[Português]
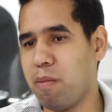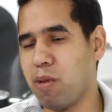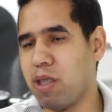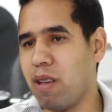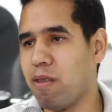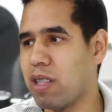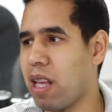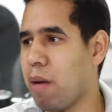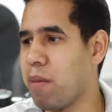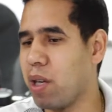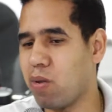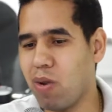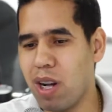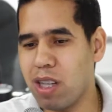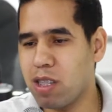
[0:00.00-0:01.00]
é possível saber
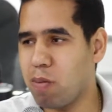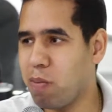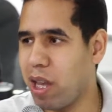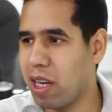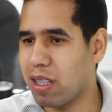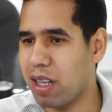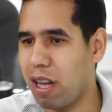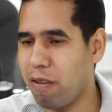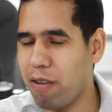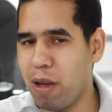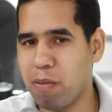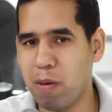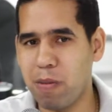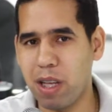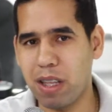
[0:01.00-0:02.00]
quantos pés de café a
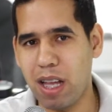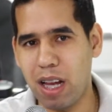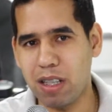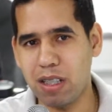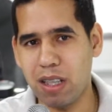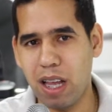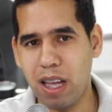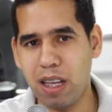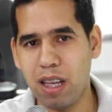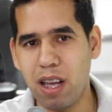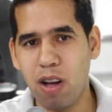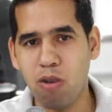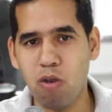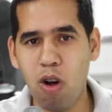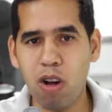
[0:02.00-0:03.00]
propriedade tem,
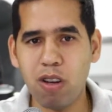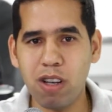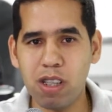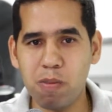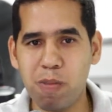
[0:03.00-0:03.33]
qual que é o